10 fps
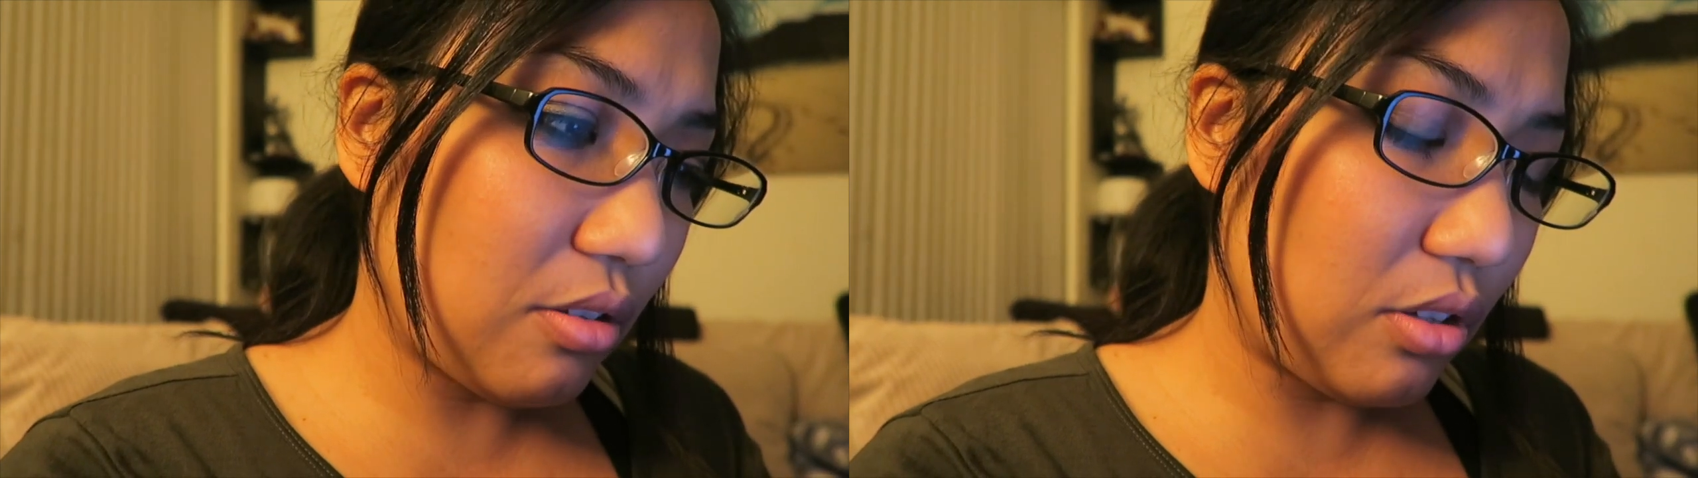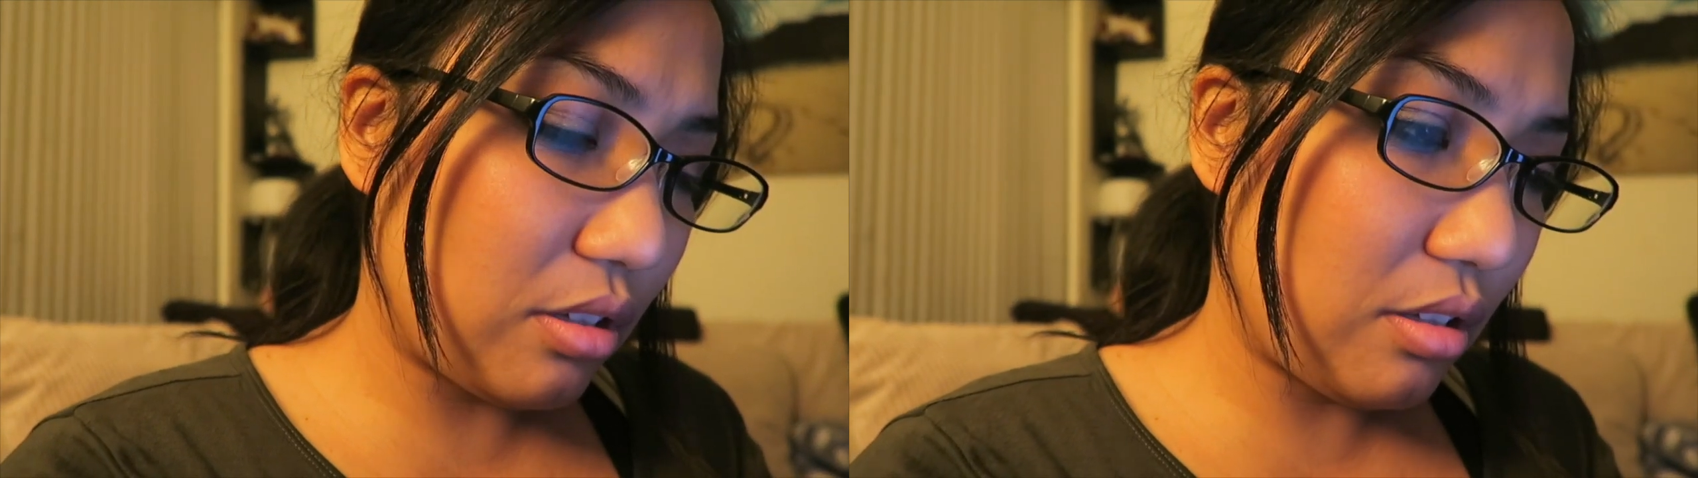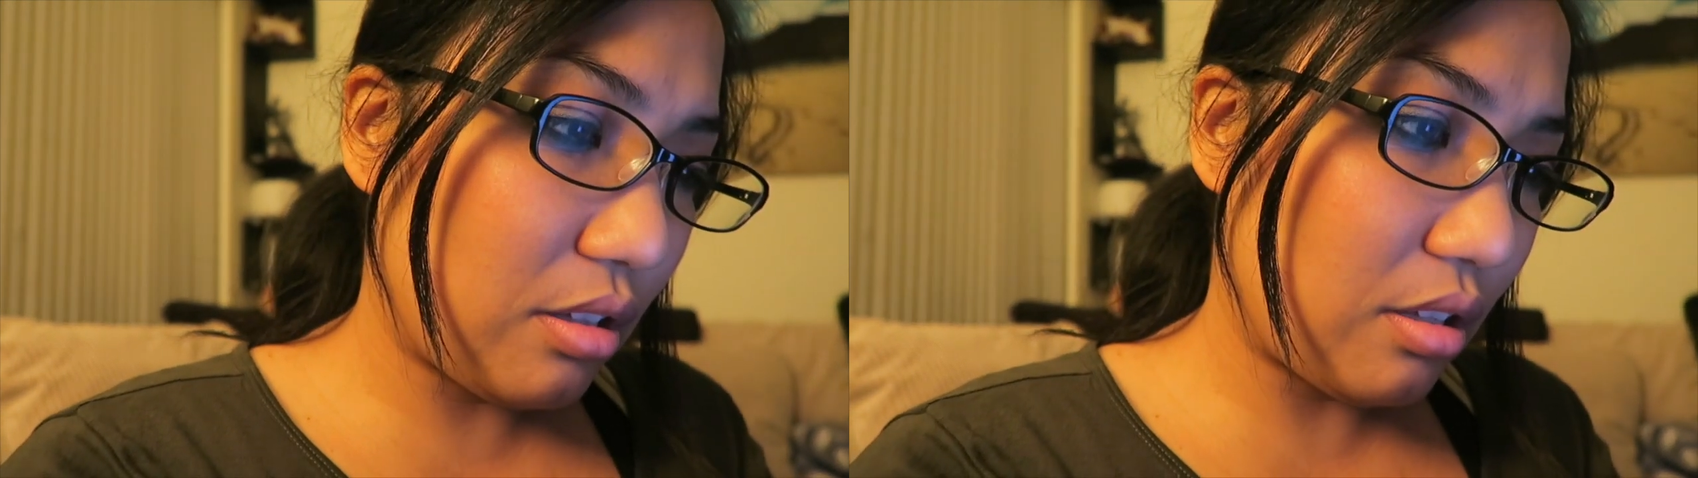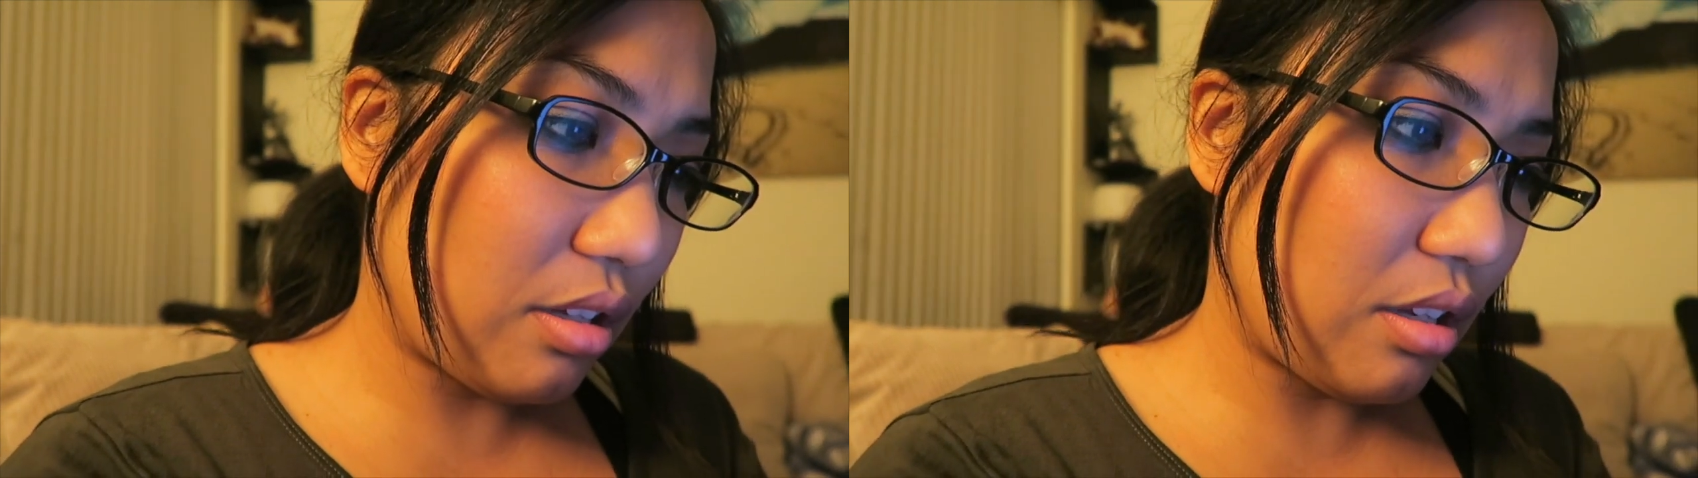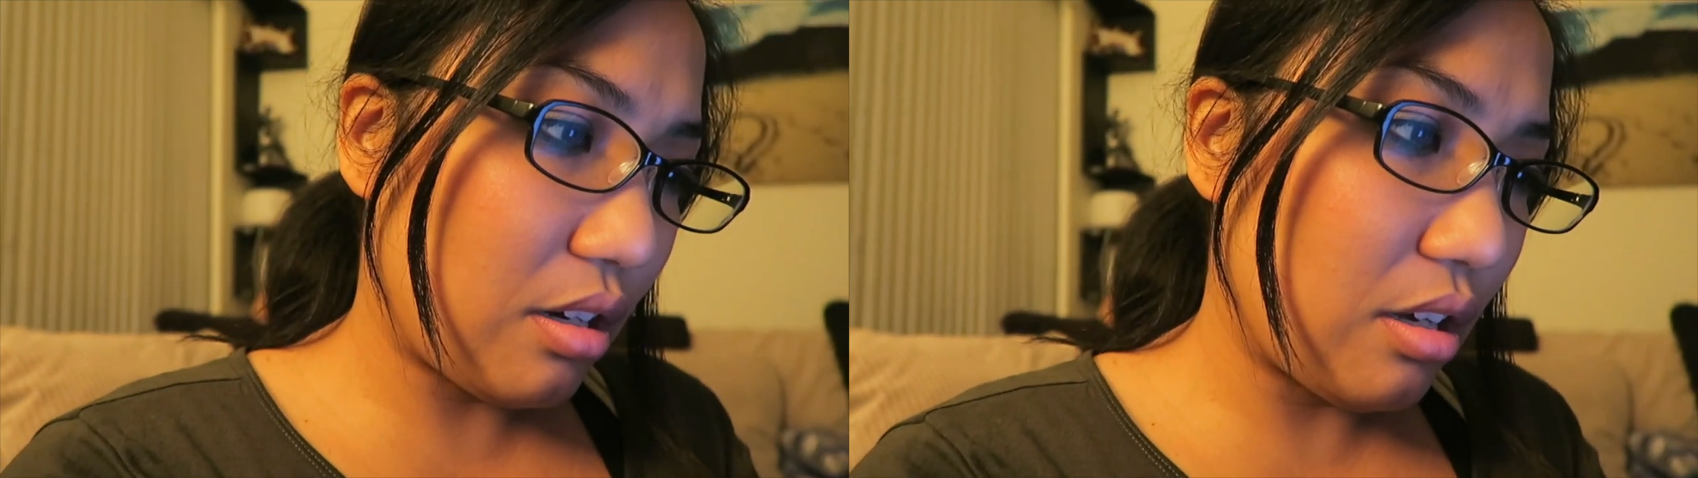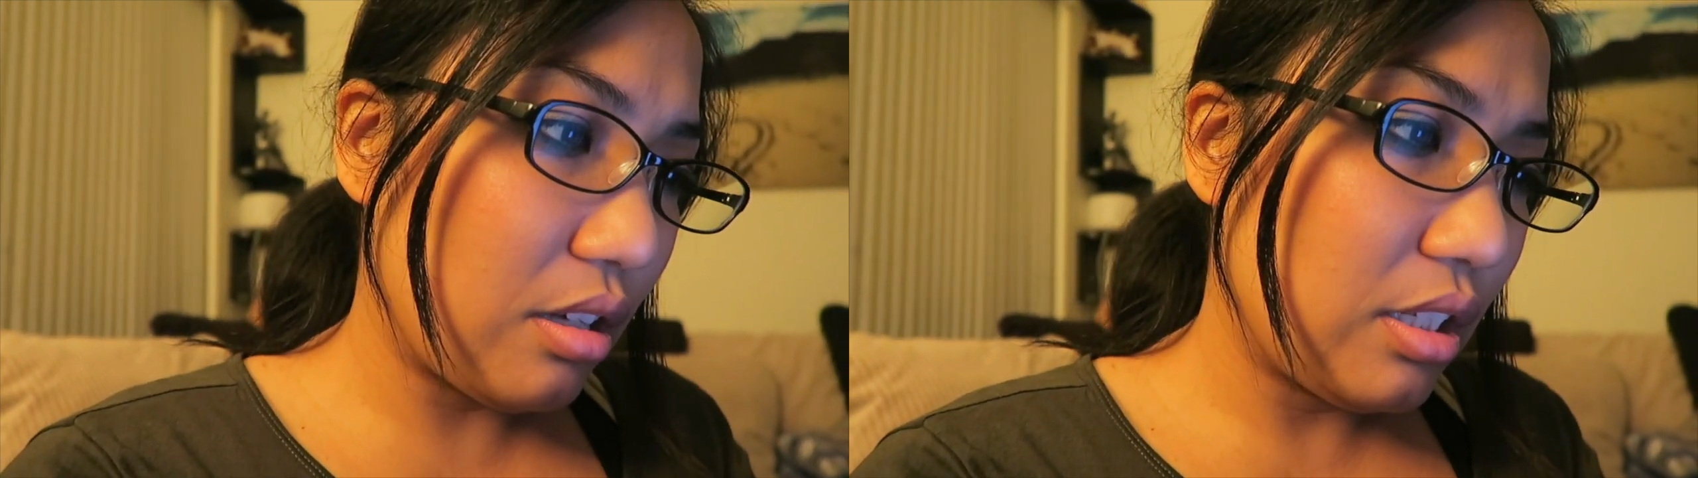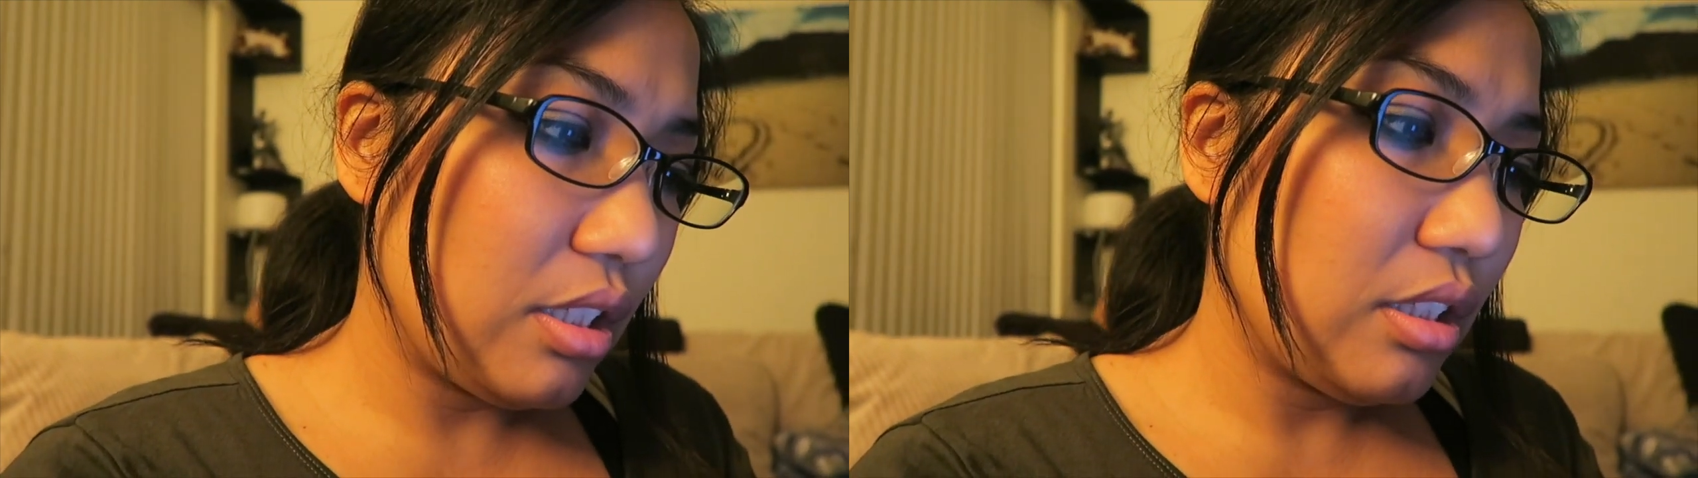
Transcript: 円とかって言ってたっけな